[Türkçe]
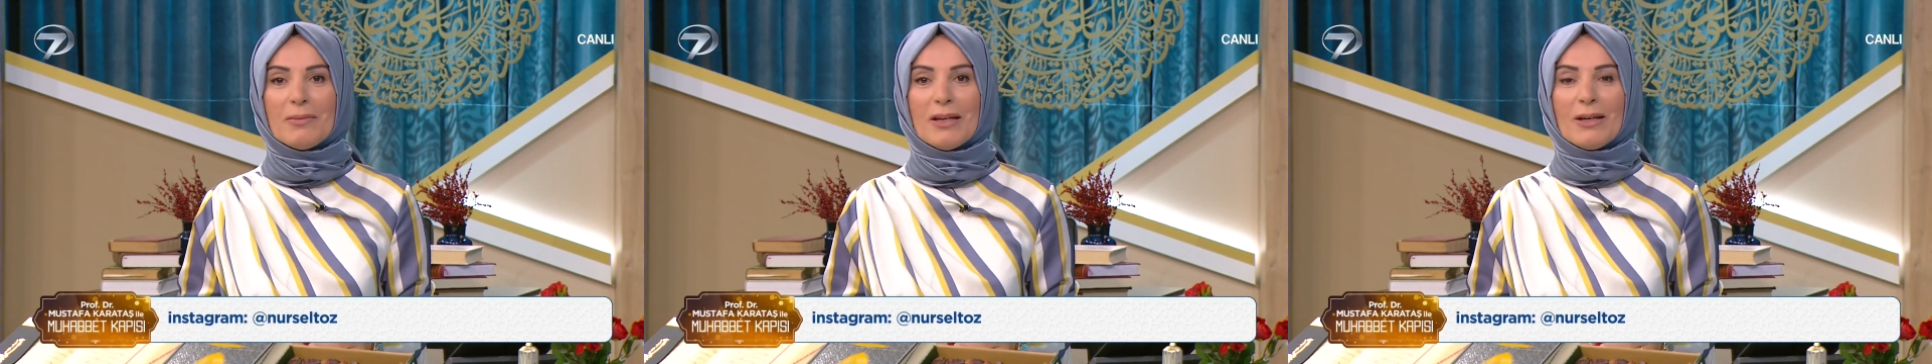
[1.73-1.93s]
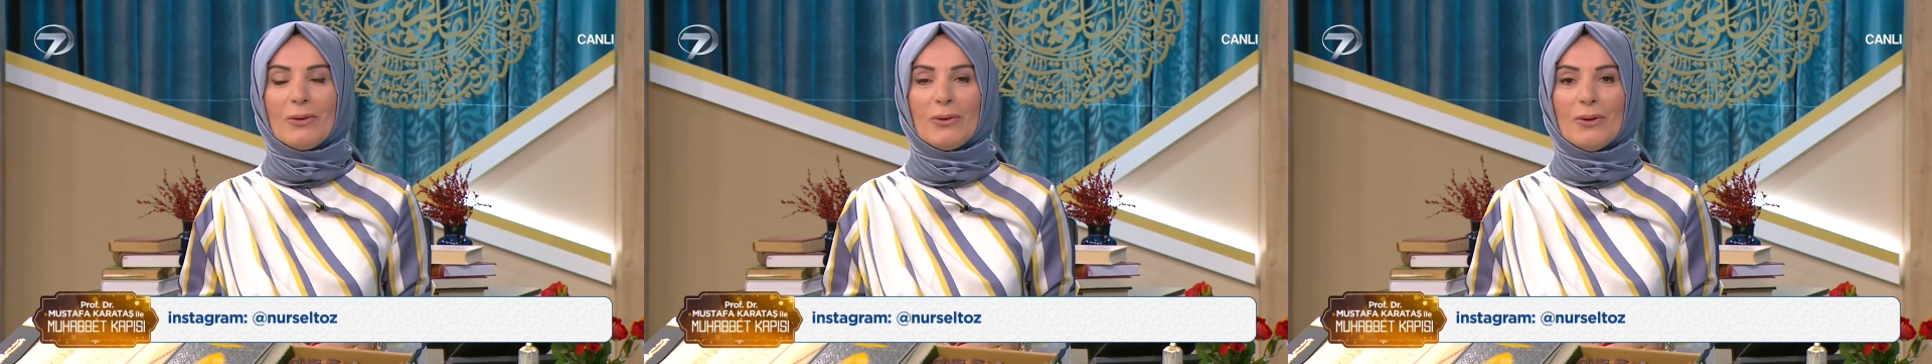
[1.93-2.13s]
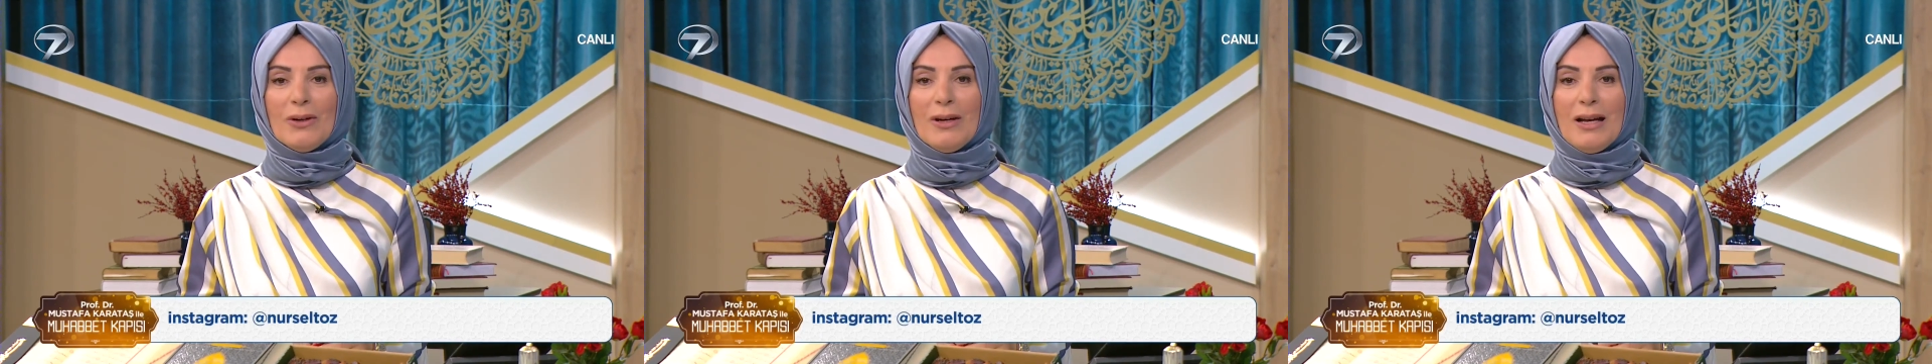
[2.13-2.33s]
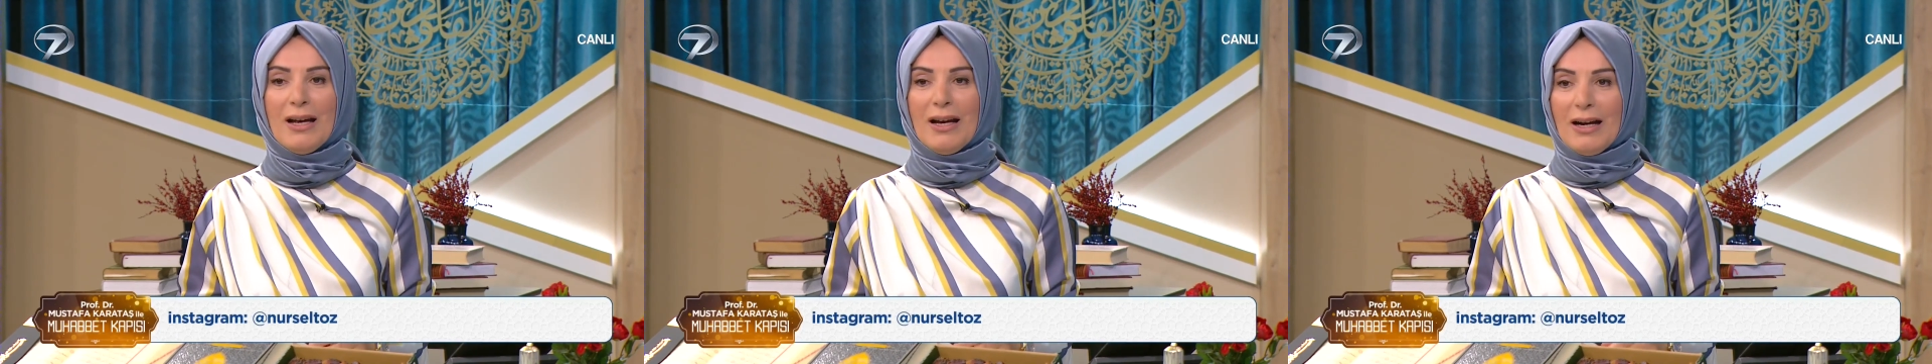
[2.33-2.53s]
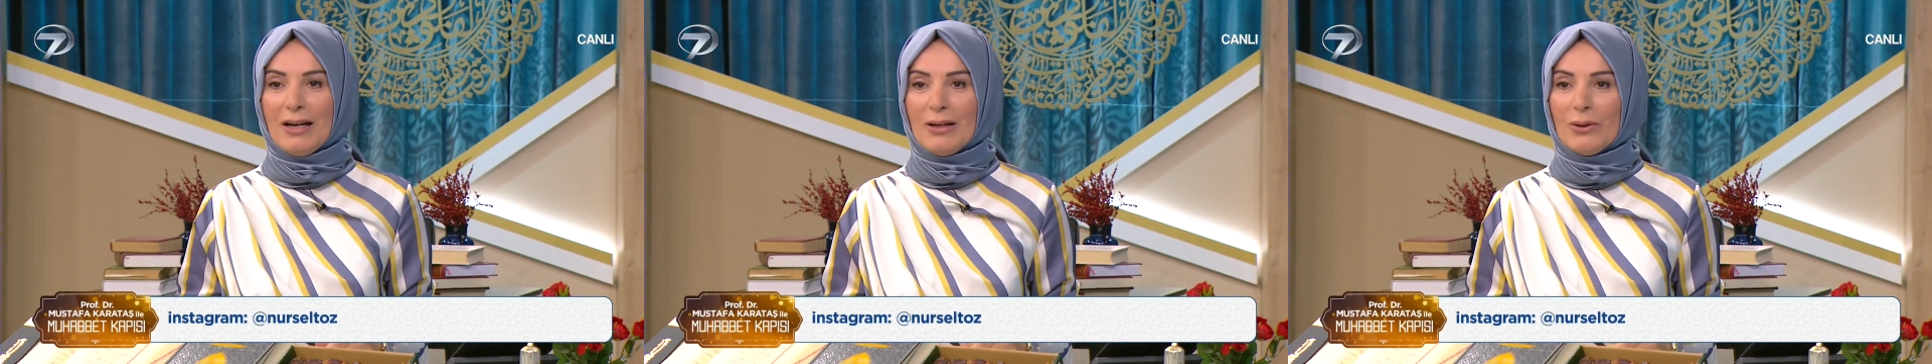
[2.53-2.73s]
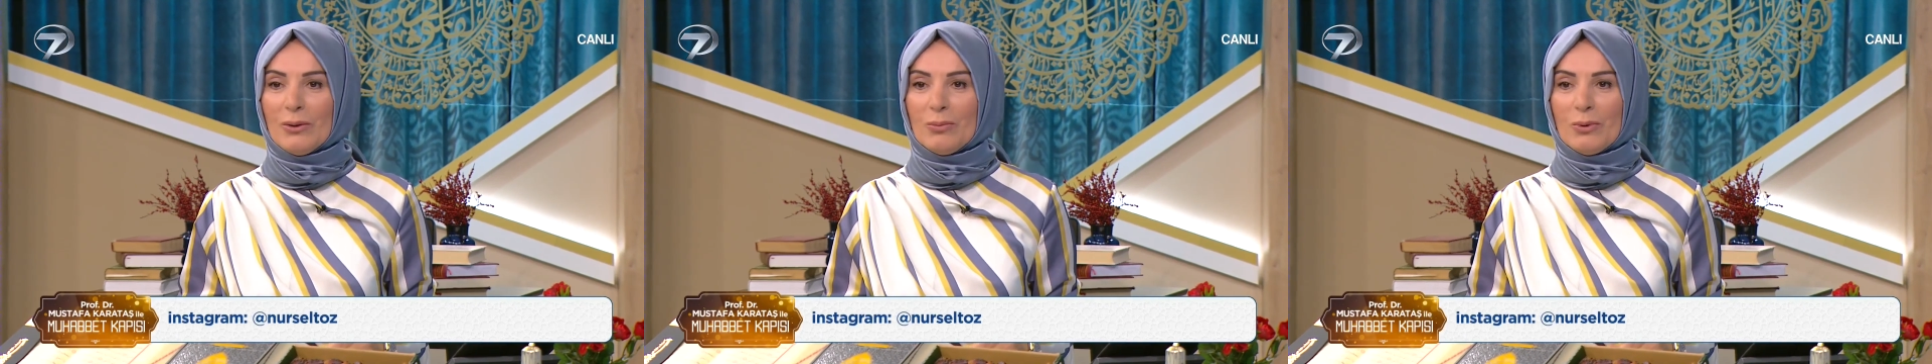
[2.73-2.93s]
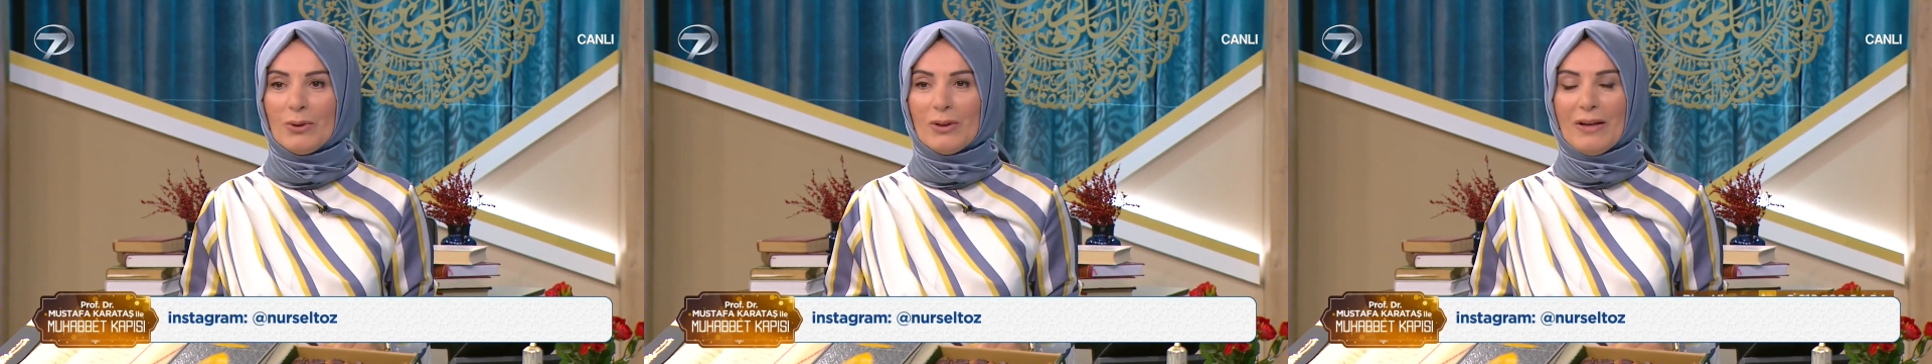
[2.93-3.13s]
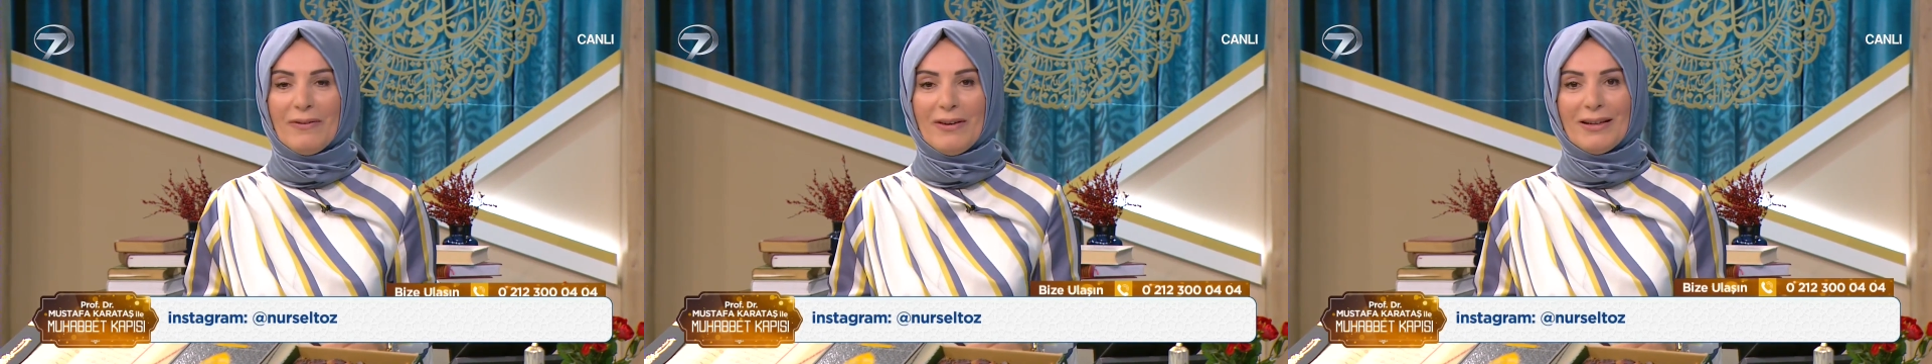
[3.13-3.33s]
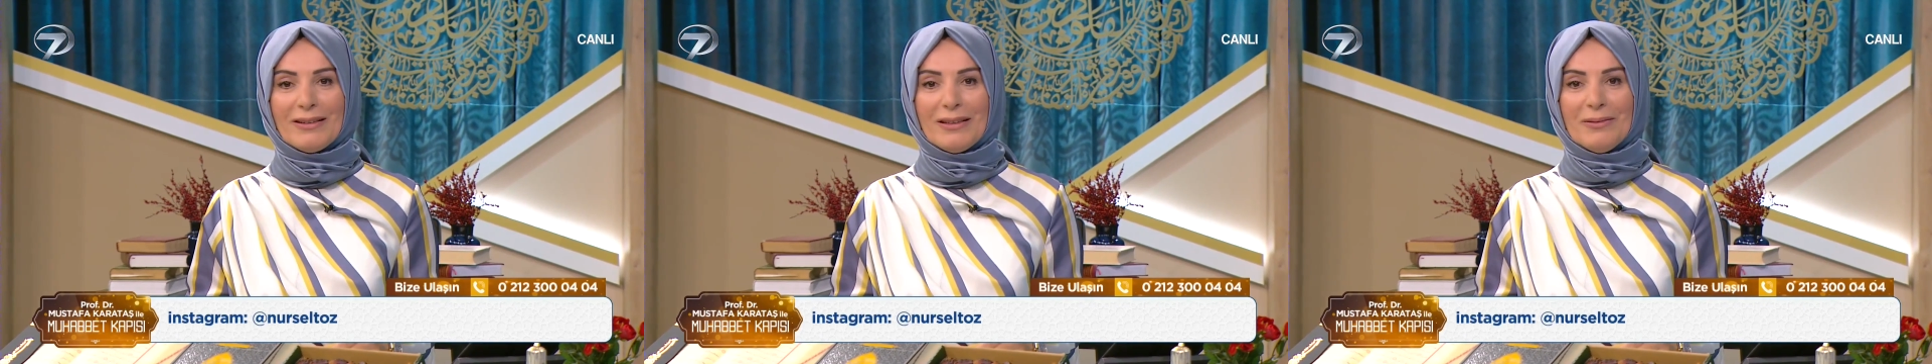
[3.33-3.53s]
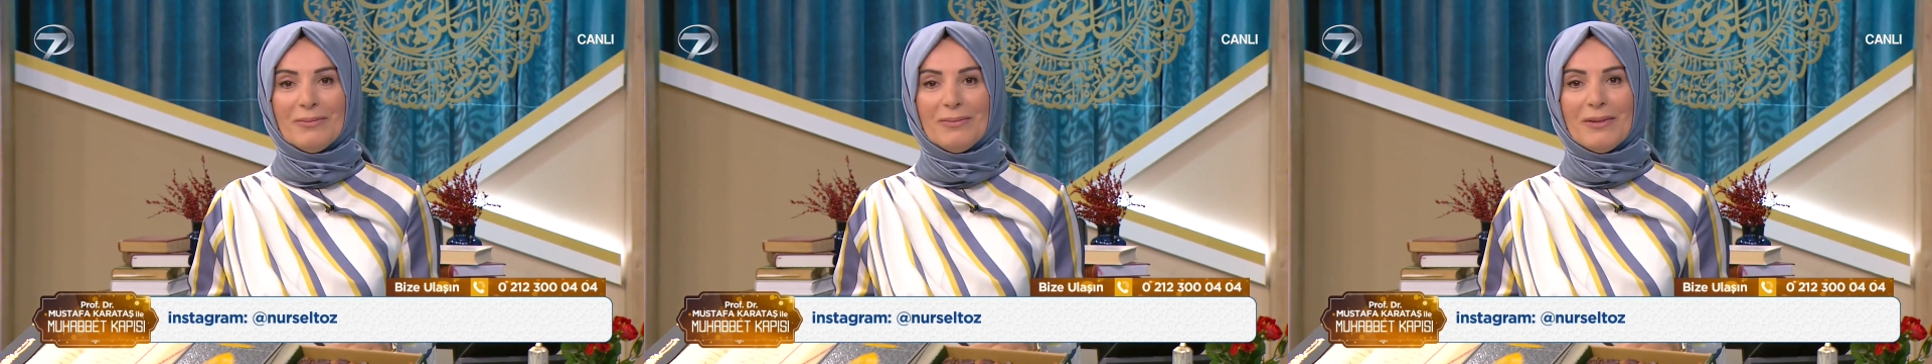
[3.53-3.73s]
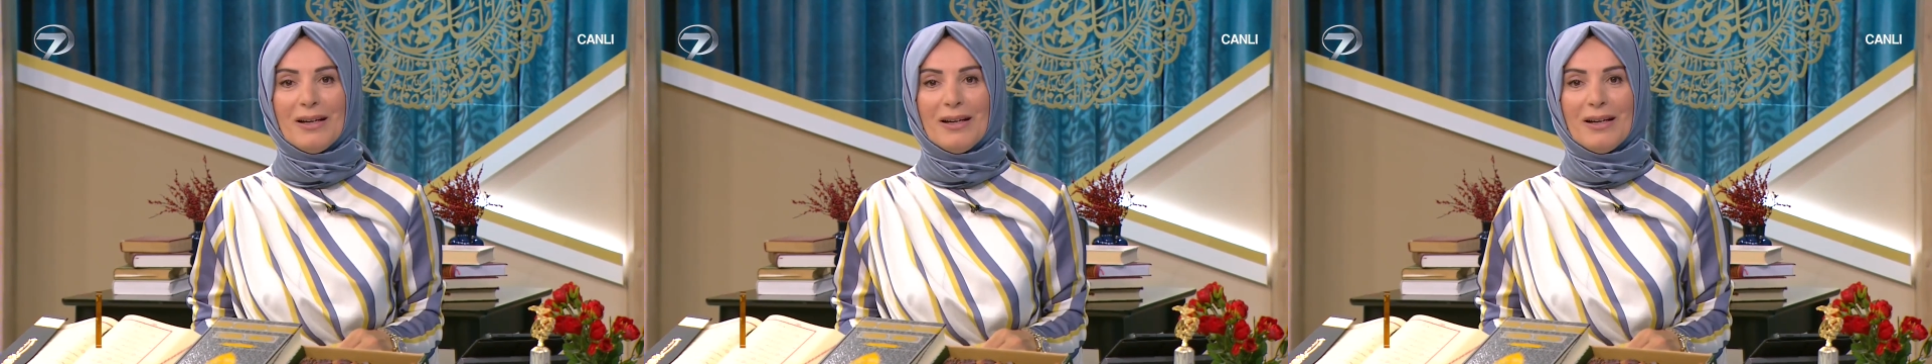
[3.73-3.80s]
bekliyor. Alo buyurun efendim.